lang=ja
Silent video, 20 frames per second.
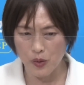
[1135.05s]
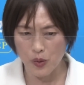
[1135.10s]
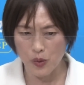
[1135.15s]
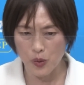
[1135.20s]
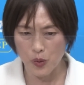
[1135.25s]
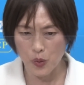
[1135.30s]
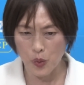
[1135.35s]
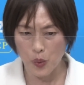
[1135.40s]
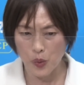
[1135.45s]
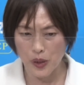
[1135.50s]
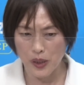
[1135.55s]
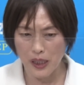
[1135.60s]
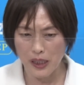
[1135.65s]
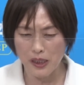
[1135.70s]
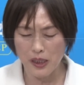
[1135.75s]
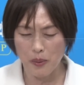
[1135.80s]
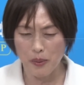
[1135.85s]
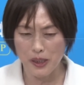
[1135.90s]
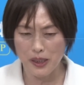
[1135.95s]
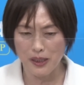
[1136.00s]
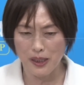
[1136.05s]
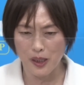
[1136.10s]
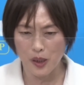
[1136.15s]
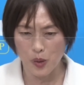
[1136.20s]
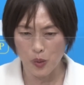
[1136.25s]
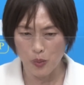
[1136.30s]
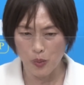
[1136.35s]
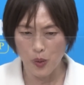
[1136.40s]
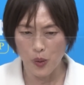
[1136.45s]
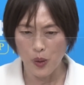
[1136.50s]
というところで出してますけれ
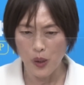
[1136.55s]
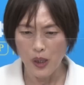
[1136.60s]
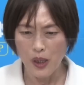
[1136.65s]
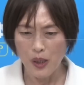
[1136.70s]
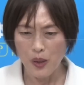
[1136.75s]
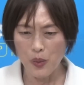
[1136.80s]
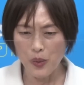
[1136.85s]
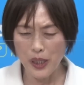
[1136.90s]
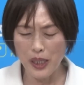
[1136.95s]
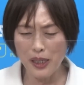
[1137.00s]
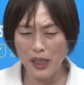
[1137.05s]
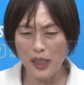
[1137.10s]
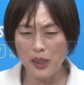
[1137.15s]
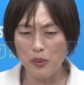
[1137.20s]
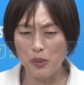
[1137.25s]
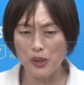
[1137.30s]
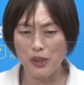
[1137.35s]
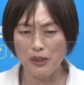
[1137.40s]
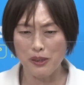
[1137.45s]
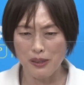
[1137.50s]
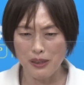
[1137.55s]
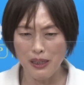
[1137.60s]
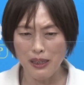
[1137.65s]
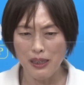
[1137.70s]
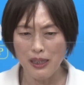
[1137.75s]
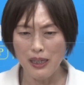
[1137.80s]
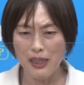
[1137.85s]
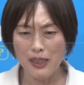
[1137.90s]
どもこれ以外にもですね